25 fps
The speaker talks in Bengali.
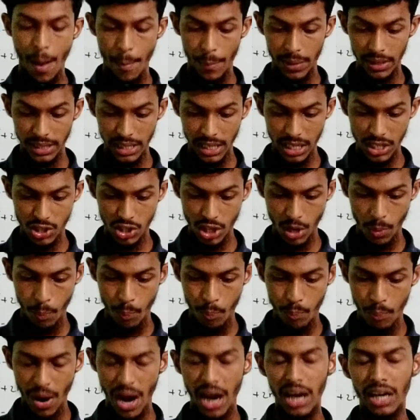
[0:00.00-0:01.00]
আমাদের যে
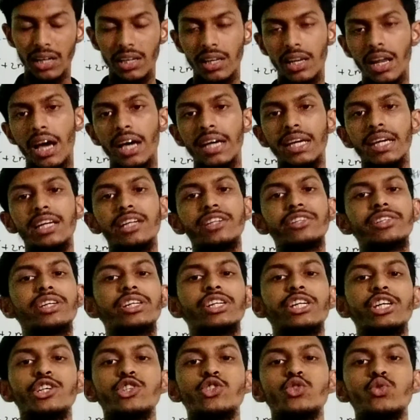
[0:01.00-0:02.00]
বাংলায়
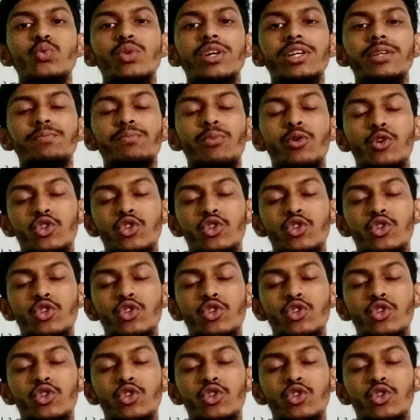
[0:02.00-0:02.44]
ইন্টার গ্রাজুয়েট